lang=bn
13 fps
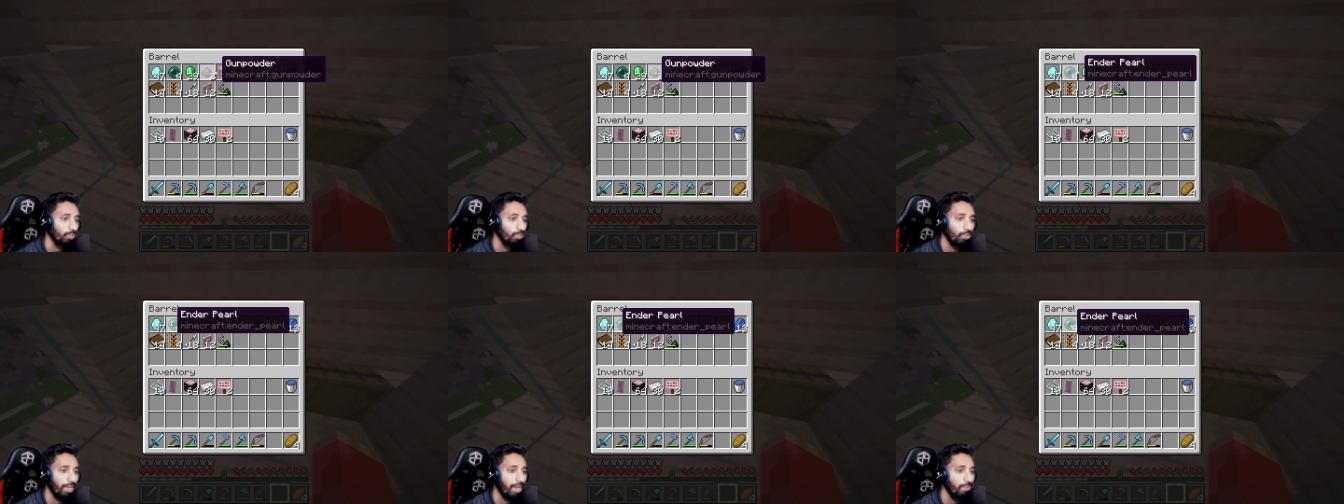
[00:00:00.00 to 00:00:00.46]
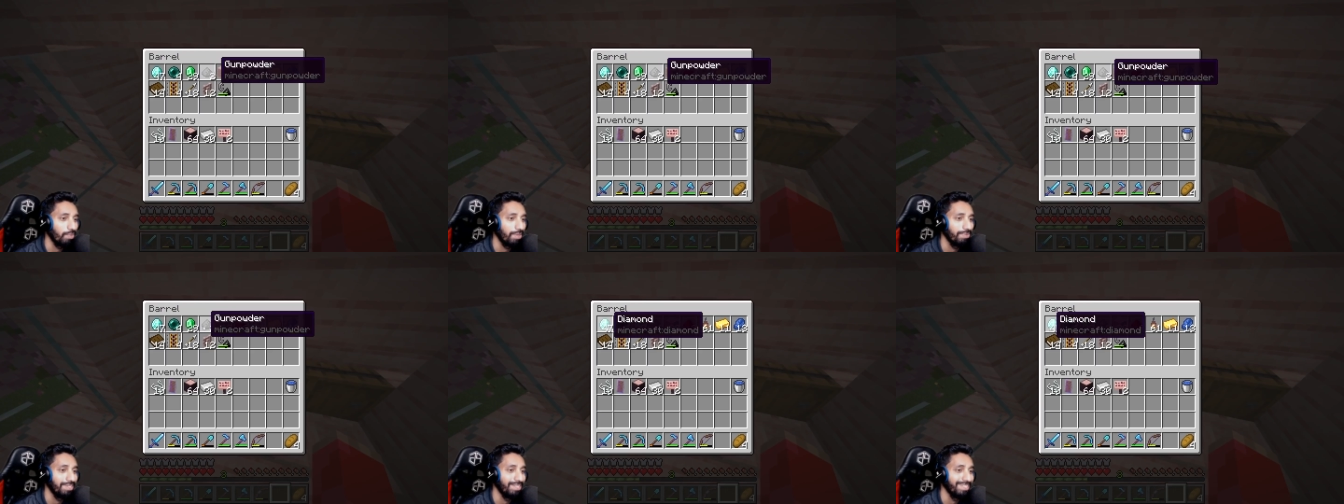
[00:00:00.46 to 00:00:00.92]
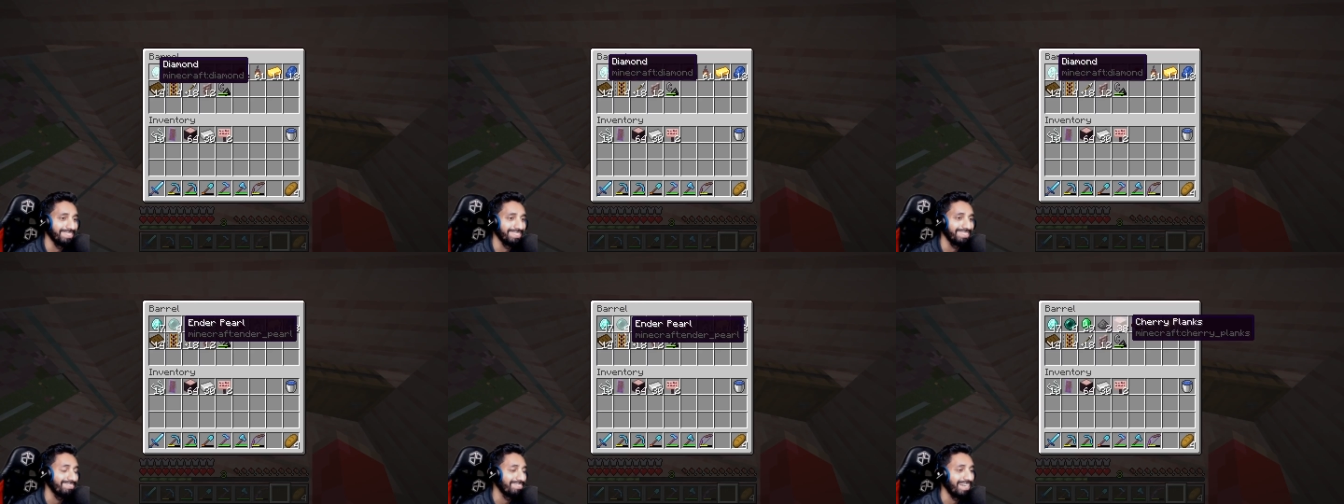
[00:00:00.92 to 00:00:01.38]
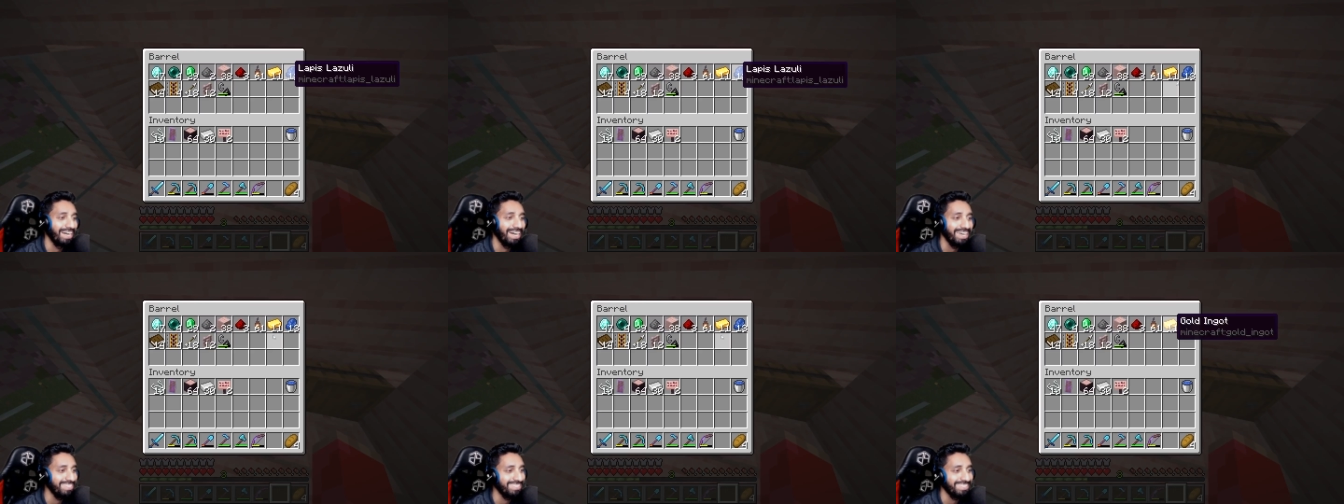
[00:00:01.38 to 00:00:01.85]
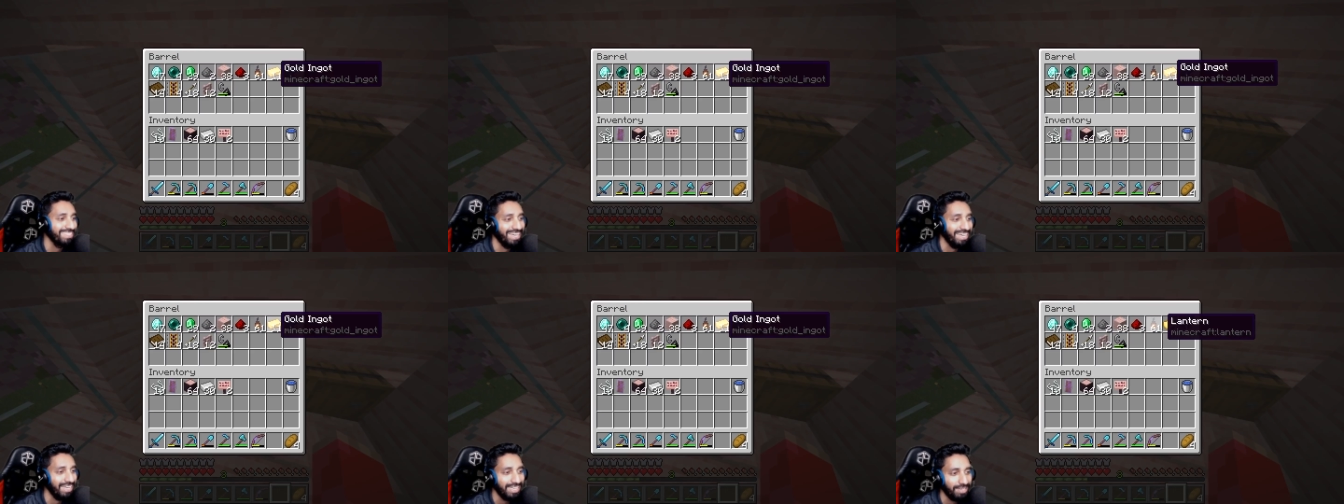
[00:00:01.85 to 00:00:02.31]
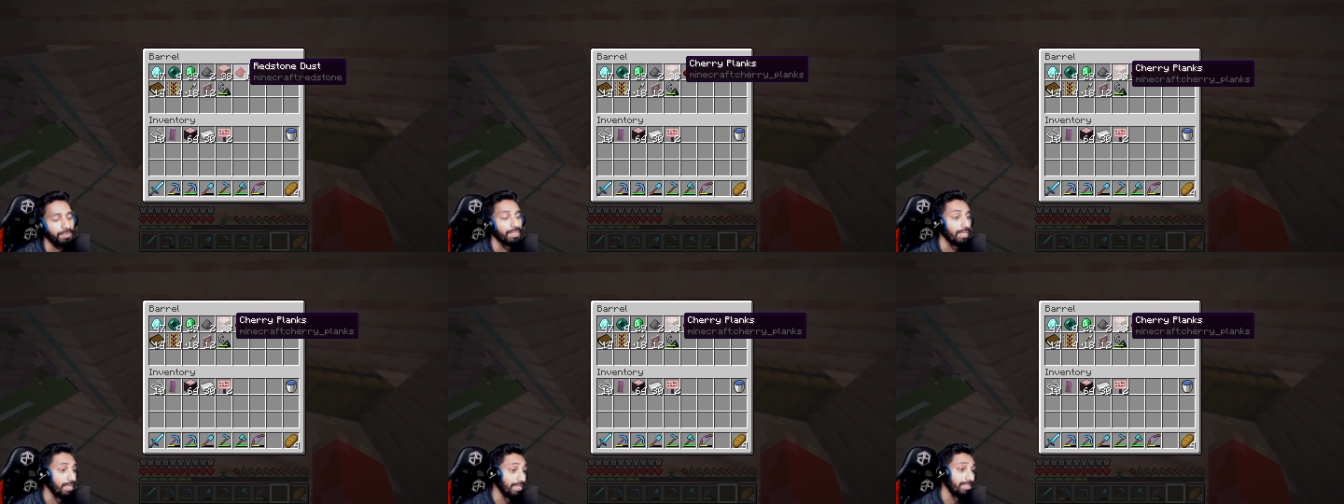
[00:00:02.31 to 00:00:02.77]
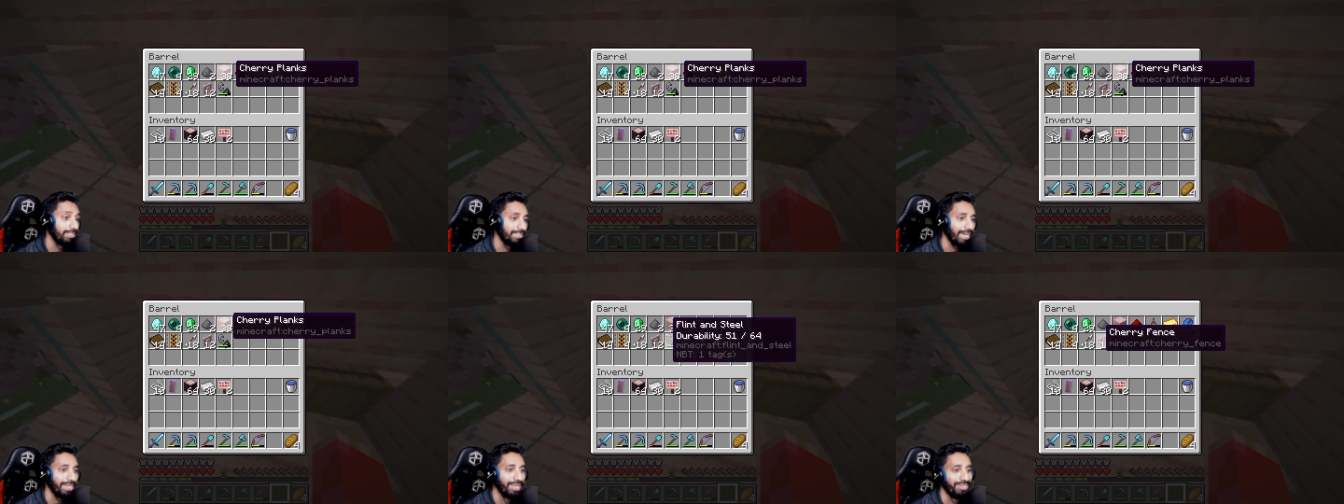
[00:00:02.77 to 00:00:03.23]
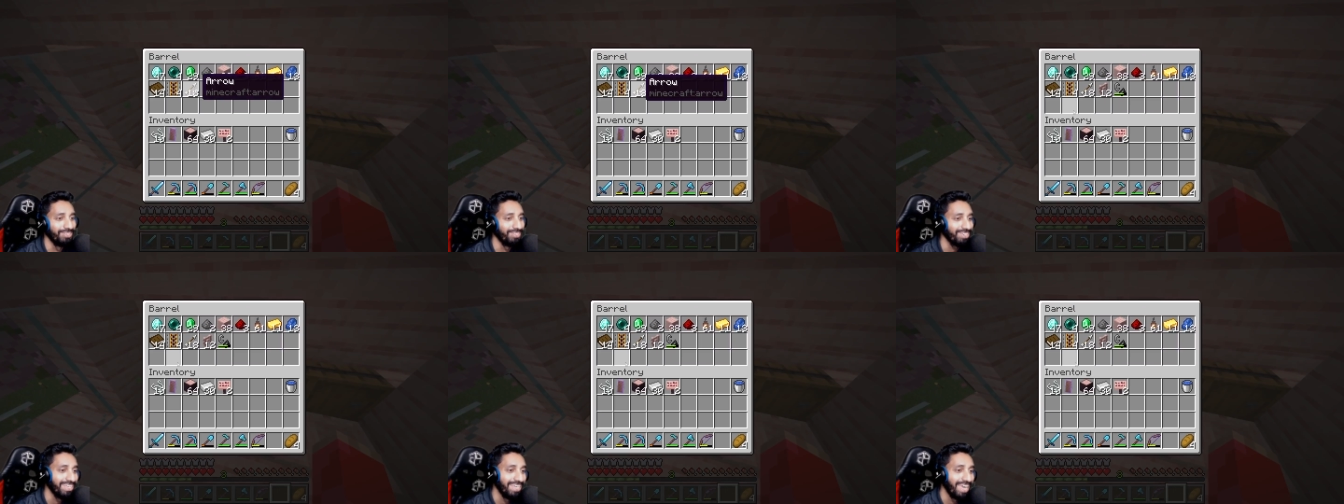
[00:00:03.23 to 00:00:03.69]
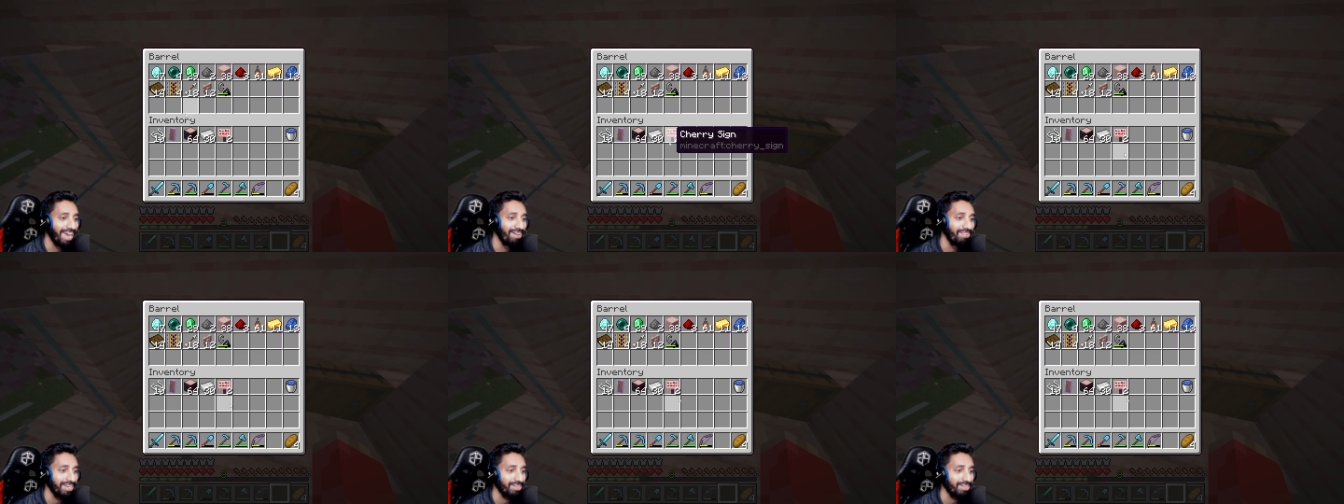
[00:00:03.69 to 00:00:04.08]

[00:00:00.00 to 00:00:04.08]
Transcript: ডায়মন্ড আমি নিয়ে এসেছি ভাই সাহাব হ্যাঁ। যাই হোক আমার এখন